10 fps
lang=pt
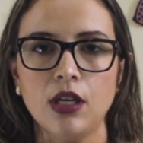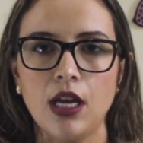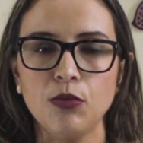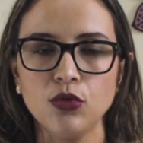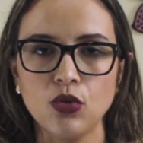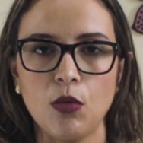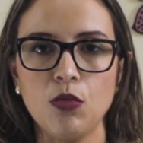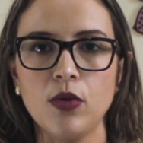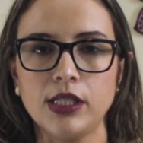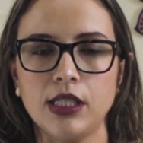É muito
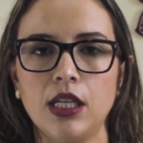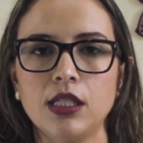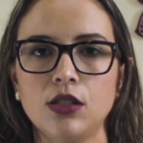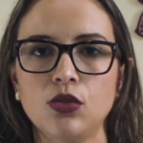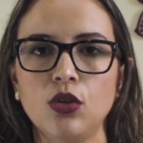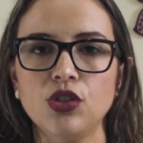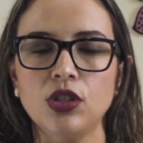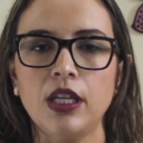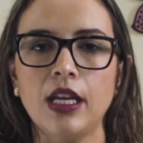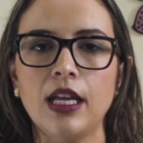comum as crianças hoje
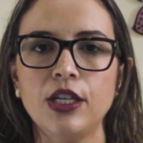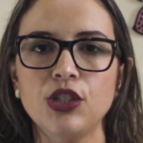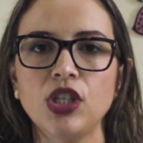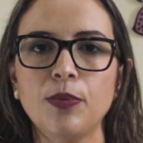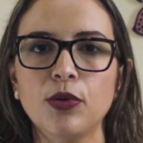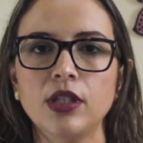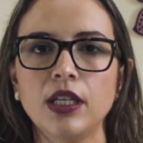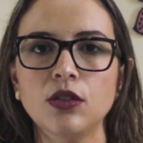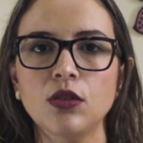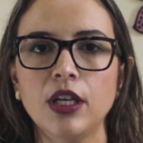terem alergia à
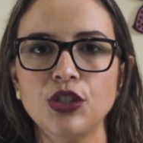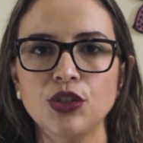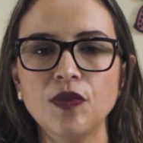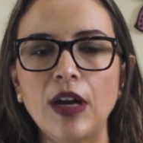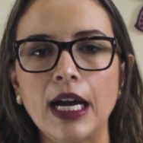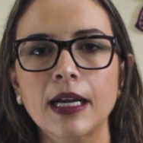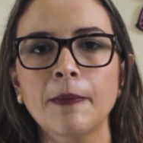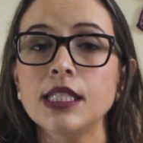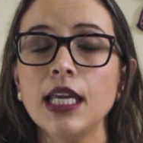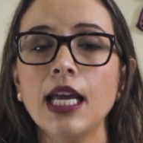proteína do leite de vaca.
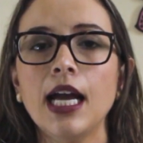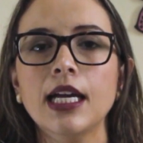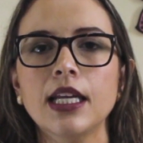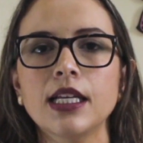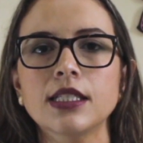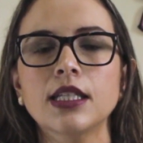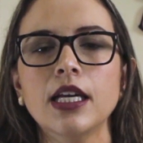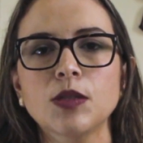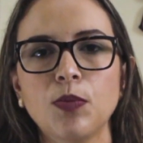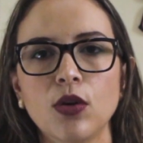Se a criança
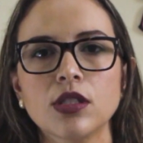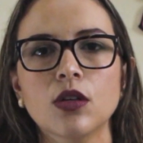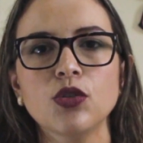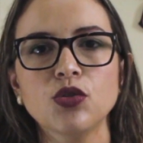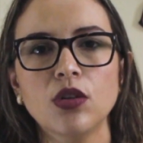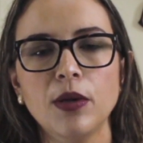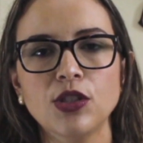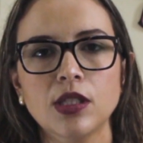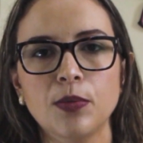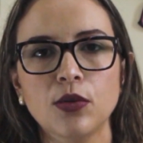está exposta
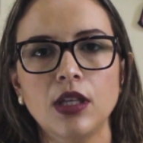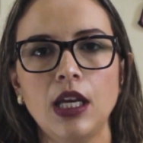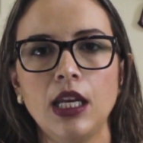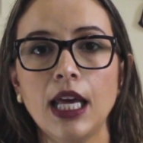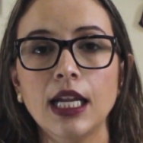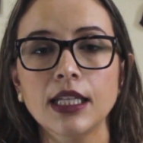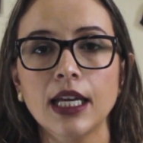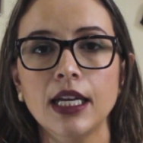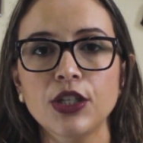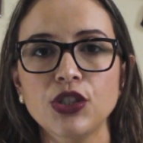continuamente a essa proteína e ela
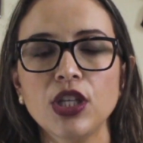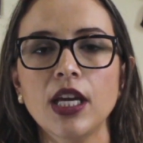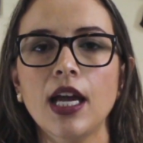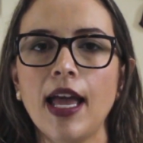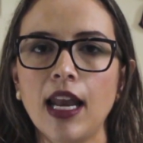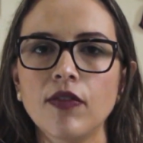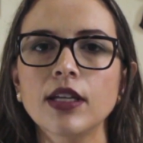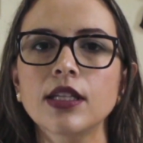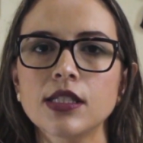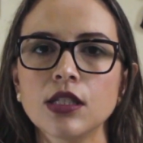tem alergia, ela
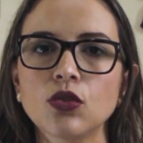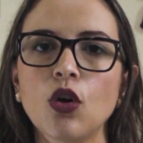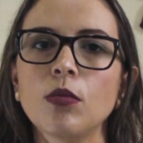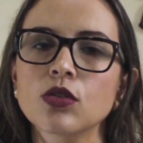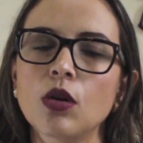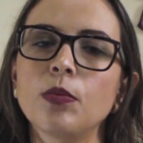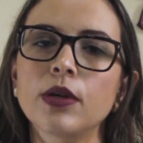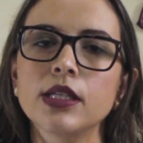vai ter sintomas como,